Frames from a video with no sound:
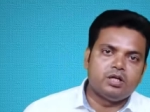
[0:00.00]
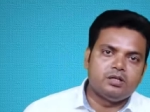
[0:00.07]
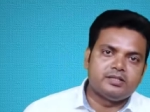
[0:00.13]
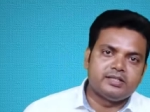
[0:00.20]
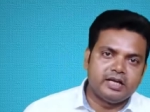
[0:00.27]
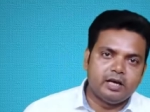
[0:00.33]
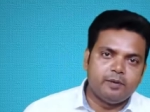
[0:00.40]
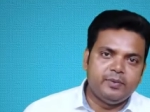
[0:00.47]
था
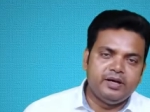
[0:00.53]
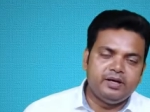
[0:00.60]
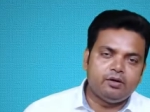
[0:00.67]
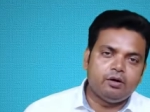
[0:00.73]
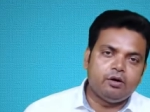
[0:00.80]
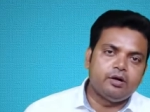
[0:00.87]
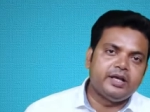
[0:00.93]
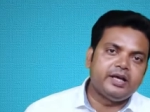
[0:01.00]
सेटलमेंट
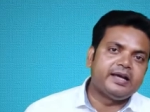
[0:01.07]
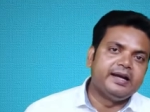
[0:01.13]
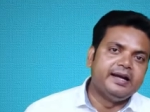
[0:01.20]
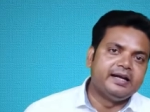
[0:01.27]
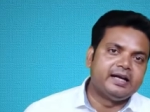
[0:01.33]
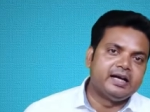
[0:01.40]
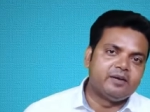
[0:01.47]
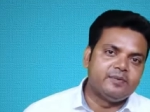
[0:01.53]
और एक
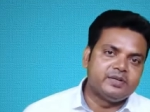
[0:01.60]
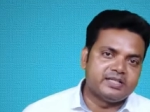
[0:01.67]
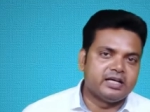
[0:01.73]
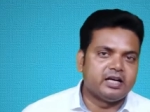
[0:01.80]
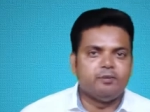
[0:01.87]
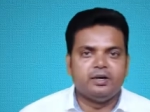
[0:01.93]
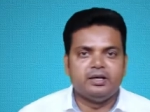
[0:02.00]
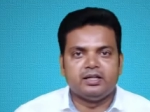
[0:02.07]
क्रेडिट कार्ड में
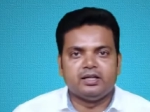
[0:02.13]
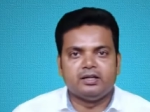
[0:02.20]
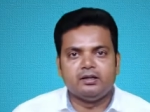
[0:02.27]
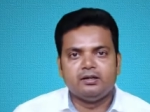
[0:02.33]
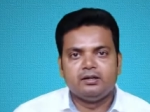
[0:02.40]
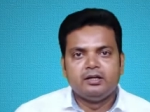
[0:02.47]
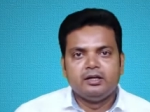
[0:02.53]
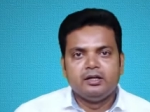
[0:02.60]
सेटलमेंट था
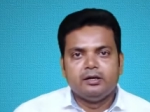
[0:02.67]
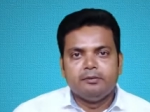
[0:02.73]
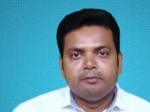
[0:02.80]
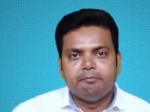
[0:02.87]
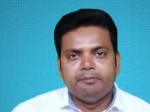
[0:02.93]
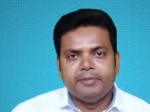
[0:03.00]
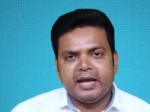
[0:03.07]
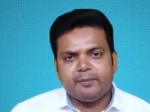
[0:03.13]

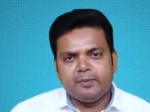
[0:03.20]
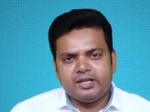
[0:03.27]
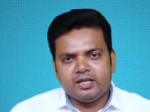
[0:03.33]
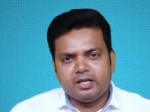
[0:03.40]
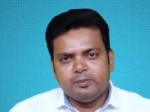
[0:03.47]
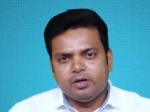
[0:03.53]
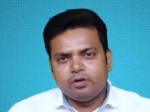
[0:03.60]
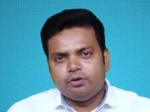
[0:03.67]
बैंक
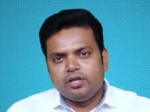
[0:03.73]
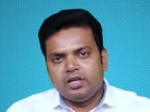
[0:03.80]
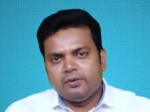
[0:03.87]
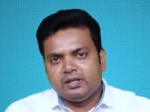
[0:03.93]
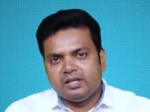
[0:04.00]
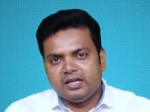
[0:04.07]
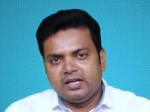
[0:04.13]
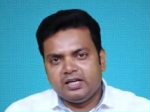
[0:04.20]
मैनेजर मेरे को ये
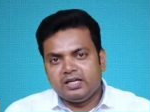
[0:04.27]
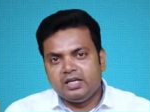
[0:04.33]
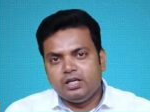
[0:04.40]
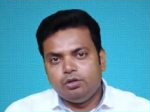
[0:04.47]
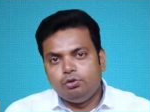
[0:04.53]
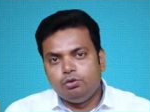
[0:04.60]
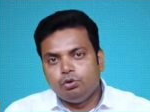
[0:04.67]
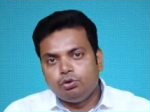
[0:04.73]
बताया कि
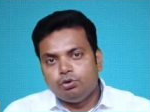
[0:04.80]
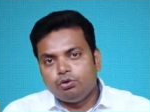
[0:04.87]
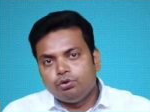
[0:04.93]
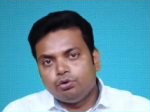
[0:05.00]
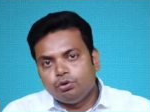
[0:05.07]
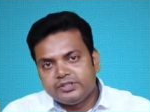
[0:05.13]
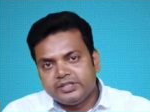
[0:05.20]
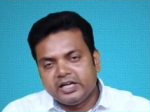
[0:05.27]
दो
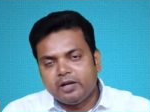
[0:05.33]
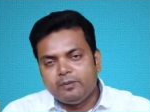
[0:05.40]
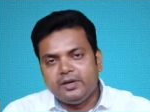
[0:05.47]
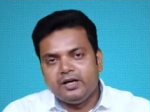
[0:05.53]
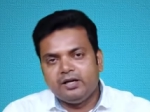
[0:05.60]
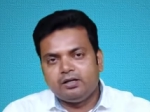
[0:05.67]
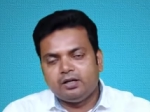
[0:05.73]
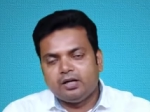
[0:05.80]

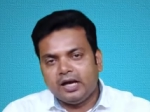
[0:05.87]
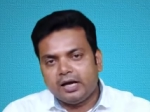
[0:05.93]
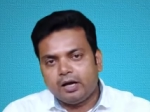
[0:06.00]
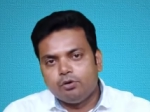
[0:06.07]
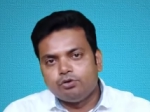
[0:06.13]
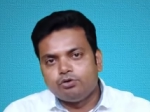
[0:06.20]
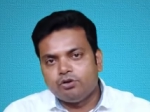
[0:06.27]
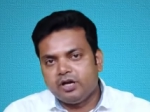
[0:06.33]
सेटलमेंट
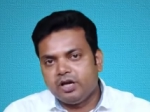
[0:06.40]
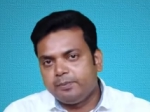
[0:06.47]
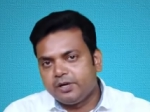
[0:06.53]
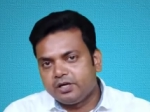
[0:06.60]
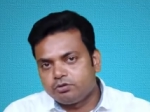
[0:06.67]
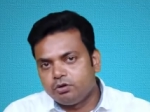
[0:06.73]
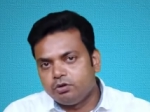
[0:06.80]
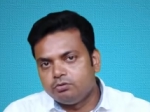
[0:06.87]
अकाउंट जो है
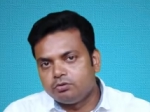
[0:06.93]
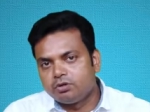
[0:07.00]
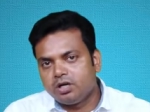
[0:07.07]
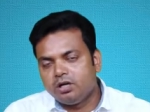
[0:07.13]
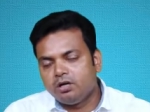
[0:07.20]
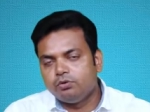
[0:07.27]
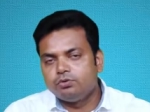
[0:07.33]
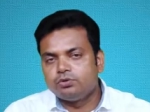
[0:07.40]
पर्सनल लोन
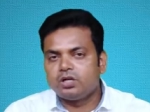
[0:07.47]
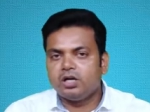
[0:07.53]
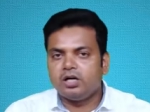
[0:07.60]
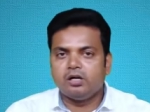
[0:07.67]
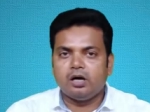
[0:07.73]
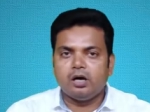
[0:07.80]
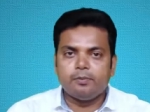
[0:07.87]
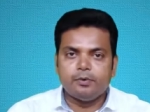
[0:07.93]
का उसका
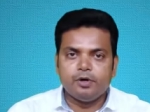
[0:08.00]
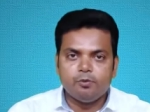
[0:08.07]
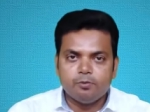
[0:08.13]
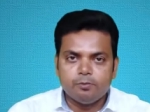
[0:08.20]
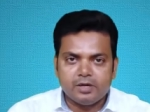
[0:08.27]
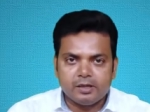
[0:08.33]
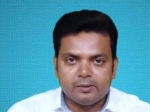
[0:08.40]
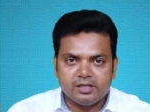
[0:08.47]
अब रिमूव
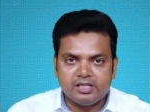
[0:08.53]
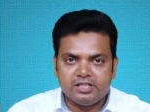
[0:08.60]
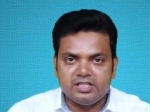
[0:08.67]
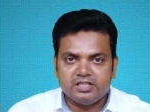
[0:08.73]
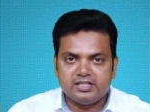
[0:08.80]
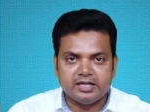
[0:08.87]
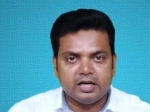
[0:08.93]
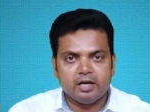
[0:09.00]
करवा
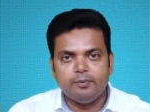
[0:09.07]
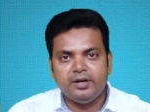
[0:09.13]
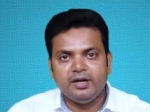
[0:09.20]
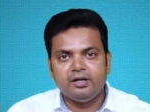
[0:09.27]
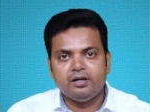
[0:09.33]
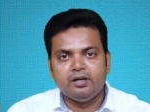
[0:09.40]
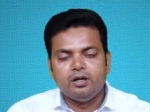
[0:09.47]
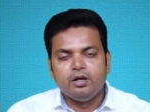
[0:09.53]
दीजिए सेटलमेंट